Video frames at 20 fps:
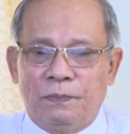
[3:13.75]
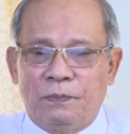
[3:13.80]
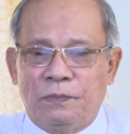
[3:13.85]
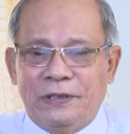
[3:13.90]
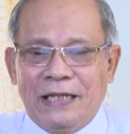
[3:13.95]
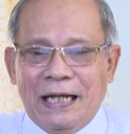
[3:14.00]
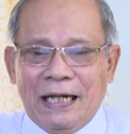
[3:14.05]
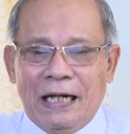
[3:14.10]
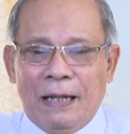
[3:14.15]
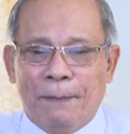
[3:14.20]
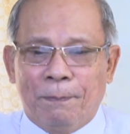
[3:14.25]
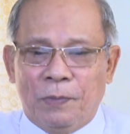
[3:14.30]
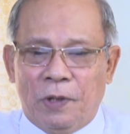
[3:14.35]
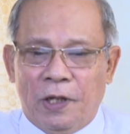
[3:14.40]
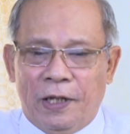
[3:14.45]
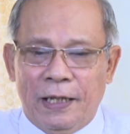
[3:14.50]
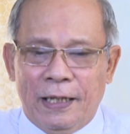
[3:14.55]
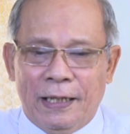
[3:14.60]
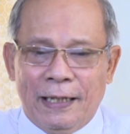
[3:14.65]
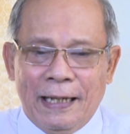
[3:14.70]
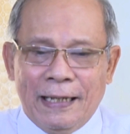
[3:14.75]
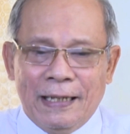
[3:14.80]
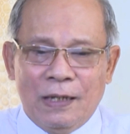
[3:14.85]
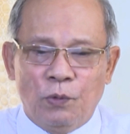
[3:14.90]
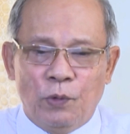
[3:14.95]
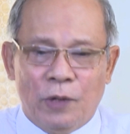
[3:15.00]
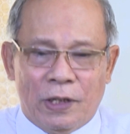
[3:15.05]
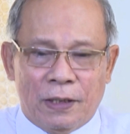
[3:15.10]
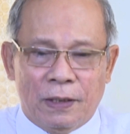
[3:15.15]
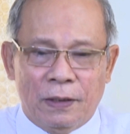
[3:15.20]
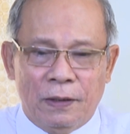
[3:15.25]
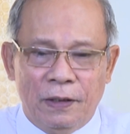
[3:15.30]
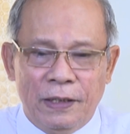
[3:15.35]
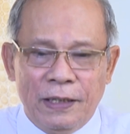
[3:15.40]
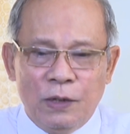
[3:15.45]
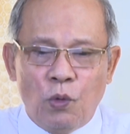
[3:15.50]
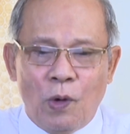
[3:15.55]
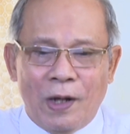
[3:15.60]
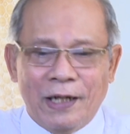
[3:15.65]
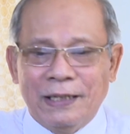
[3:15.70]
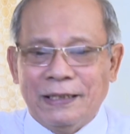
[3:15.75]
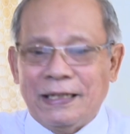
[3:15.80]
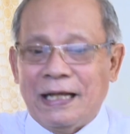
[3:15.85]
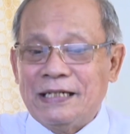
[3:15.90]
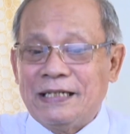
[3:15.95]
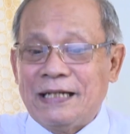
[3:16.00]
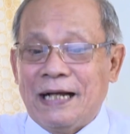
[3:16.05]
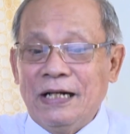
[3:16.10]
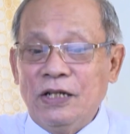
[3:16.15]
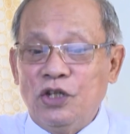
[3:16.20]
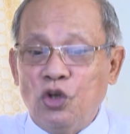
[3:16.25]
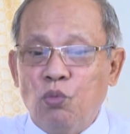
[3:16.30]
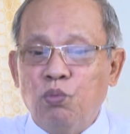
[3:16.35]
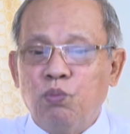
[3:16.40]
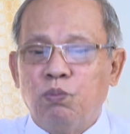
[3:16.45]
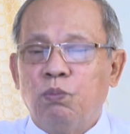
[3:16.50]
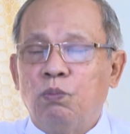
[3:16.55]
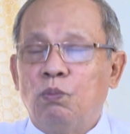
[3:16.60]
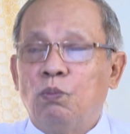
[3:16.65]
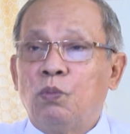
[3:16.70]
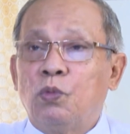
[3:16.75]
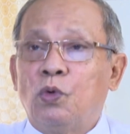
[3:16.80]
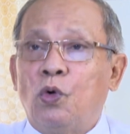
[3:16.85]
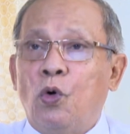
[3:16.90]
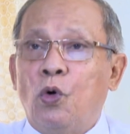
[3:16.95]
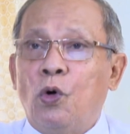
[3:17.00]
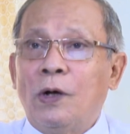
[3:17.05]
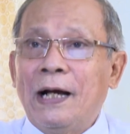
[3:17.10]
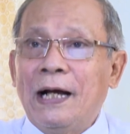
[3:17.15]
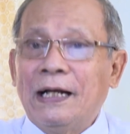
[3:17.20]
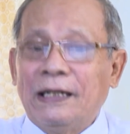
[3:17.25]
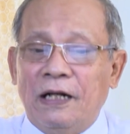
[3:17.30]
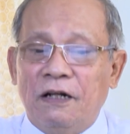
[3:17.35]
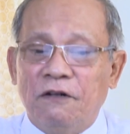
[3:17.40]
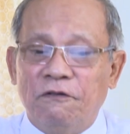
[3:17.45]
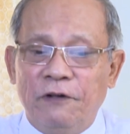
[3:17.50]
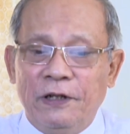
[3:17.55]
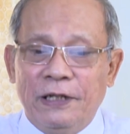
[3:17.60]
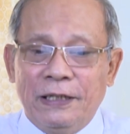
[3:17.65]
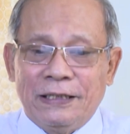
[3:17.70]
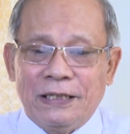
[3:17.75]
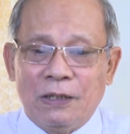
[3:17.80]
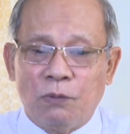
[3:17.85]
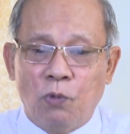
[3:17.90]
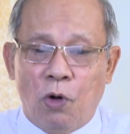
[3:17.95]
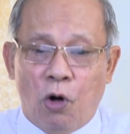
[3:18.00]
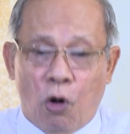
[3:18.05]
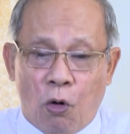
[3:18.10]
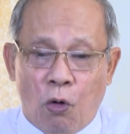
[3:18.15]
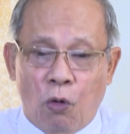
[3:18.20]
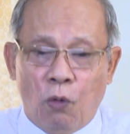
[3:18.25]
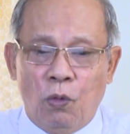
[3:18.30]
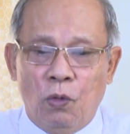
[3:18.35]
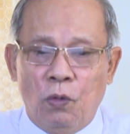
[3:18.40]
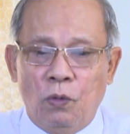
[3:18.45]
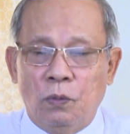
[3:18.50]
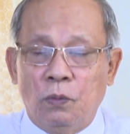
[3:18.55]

xác lập thực hiện các giao dịch liên quan đến tài sản chung của các thành viên trong hộ,